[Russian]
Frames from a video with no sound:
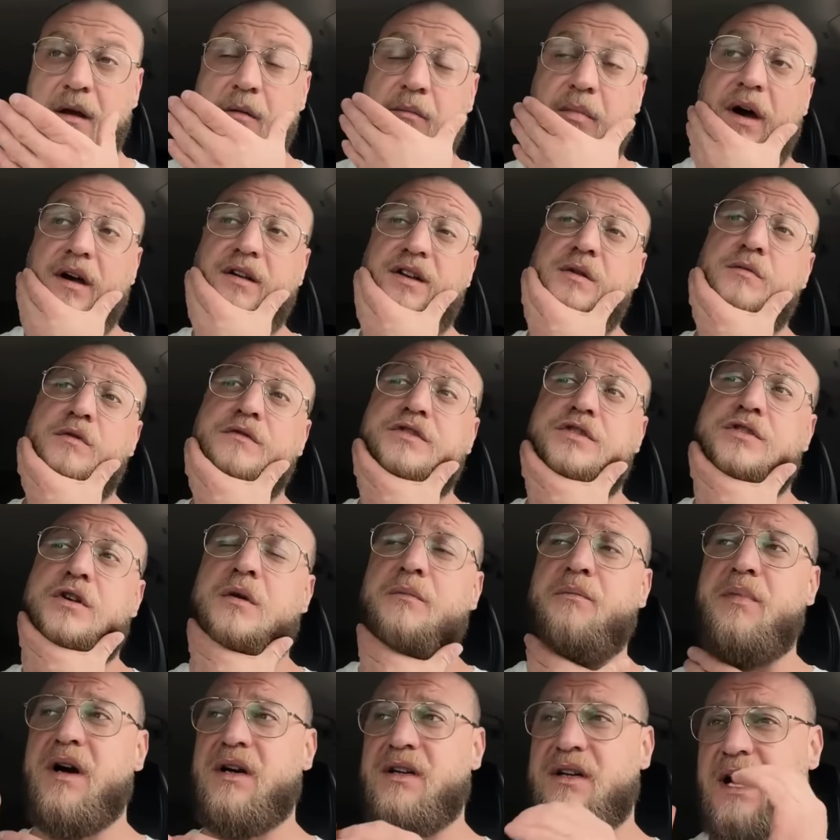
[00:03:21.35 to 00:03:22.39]
Поэтому все,
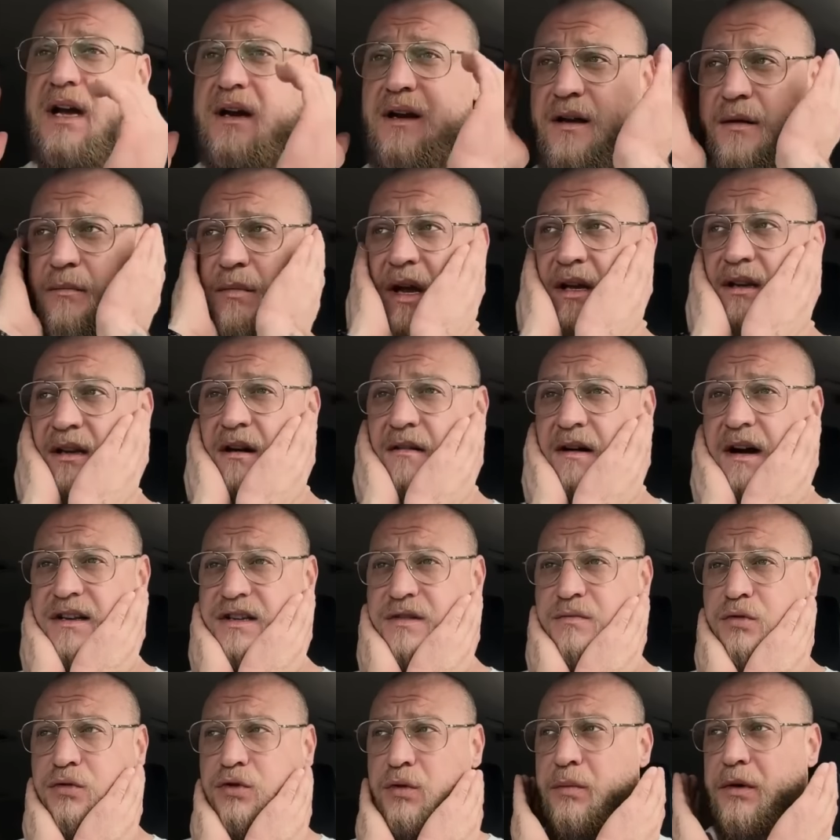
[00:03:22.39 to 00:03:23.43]
погнали, ребят,
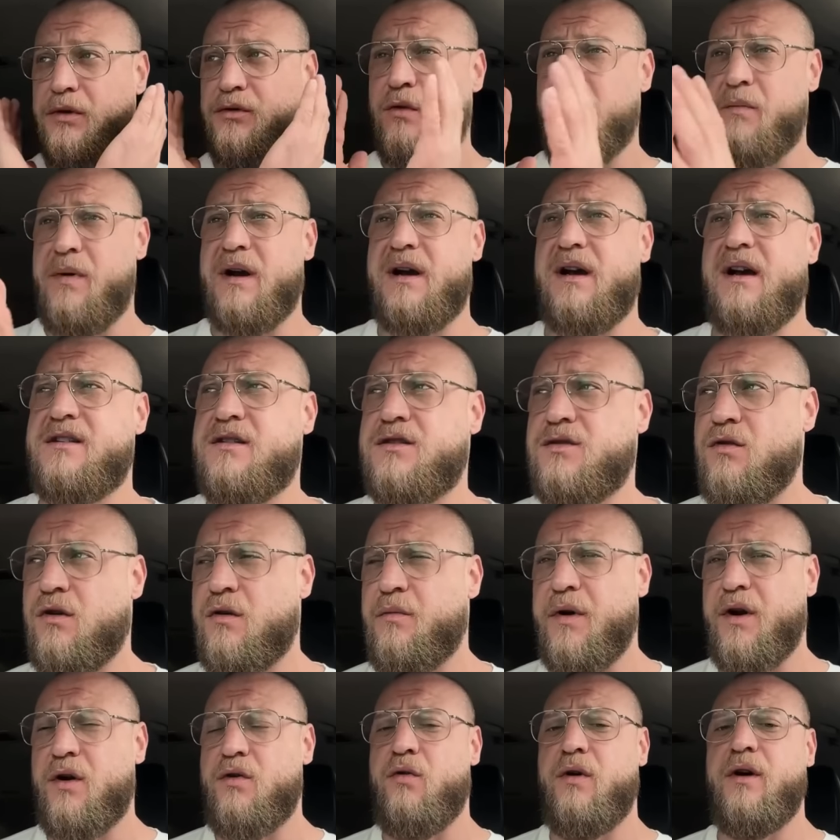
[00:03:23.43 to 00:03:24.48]
давайте буду потом показывать, сколько
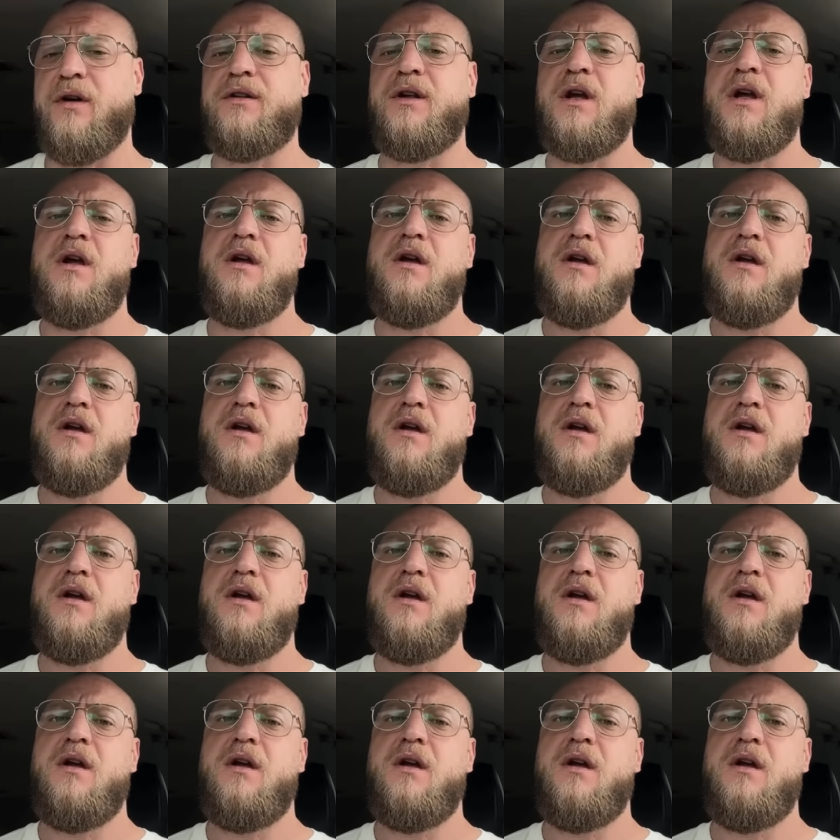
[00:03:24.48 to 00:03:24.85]
приходит.